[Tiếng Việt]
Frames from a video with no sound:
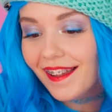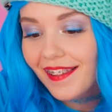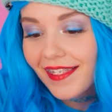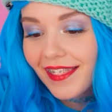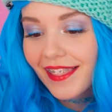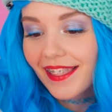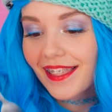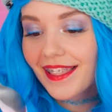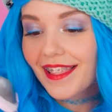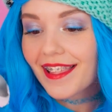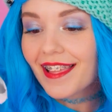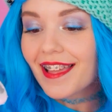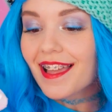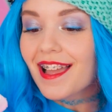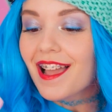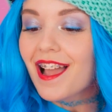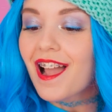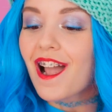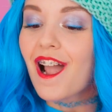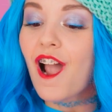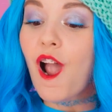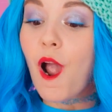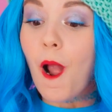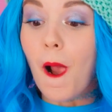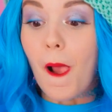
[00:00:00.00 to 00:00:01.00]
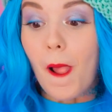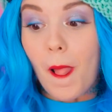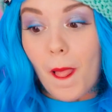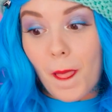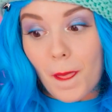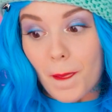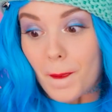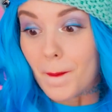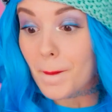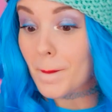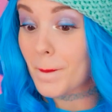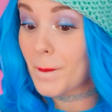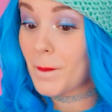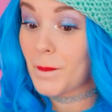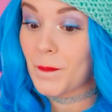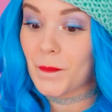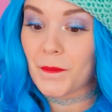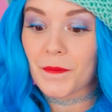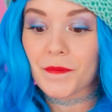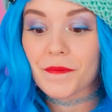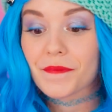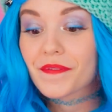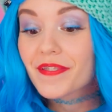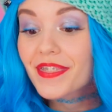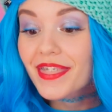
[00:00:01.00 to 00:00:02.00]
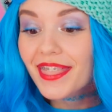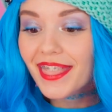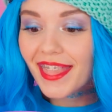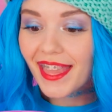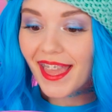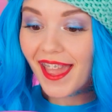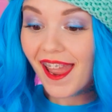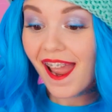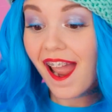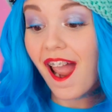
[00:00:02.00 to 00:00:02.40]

Ok, ăn kem ngon tiếp nào.